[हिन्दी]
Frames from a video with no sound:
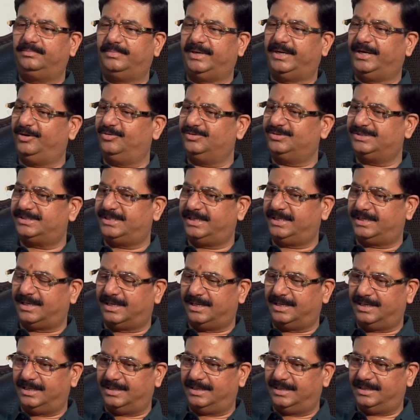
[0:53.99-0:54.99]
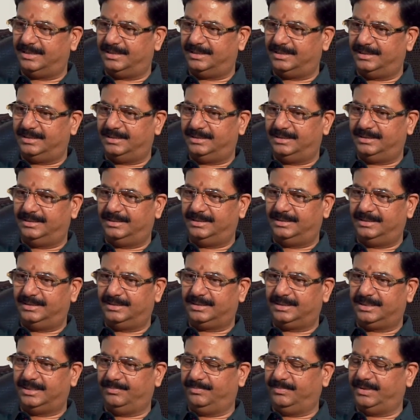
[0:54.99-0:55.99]
मैंने उनसे कहा
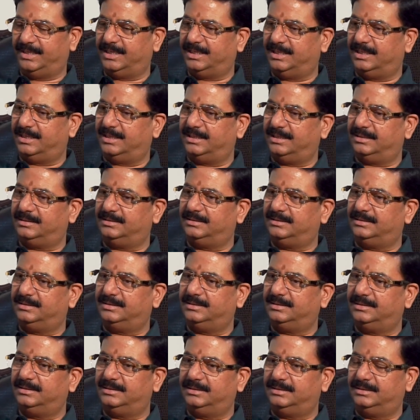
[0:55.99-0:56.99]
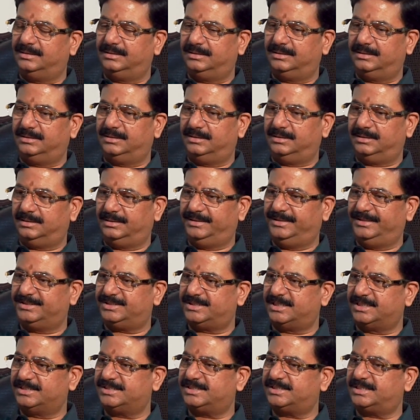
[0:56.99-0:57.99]
कि मेरा एक
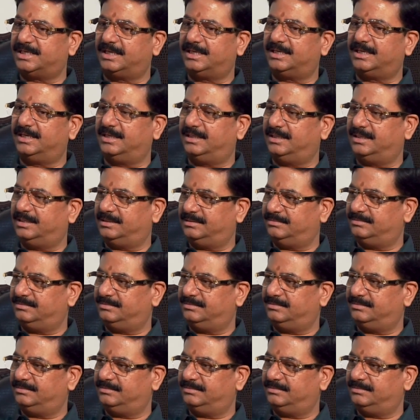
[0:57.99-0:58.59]
संस्था का